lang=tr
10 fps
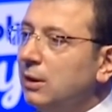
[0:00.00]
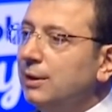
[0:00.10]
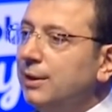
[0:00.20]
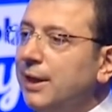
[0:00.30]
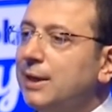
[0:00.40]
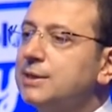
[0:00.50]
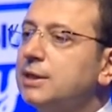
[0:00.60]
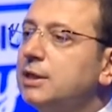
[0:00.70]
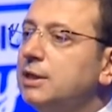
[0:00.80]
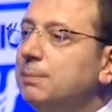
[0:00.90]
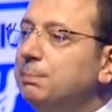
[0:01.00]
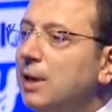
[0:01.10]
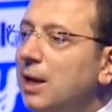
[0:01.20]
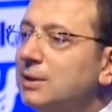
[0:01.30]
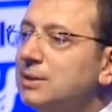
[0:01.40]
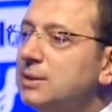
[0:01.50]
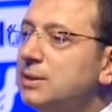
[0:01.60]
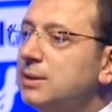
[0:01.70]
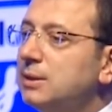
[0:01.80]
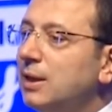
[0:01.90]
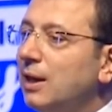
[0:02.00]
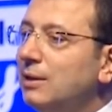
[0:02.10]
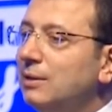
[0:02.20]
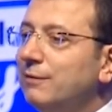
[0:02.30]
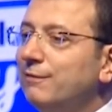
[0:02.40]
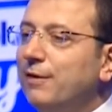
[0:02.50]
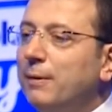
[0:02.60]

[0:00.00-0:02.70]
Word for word: ne yazık ki plansızlıktan ve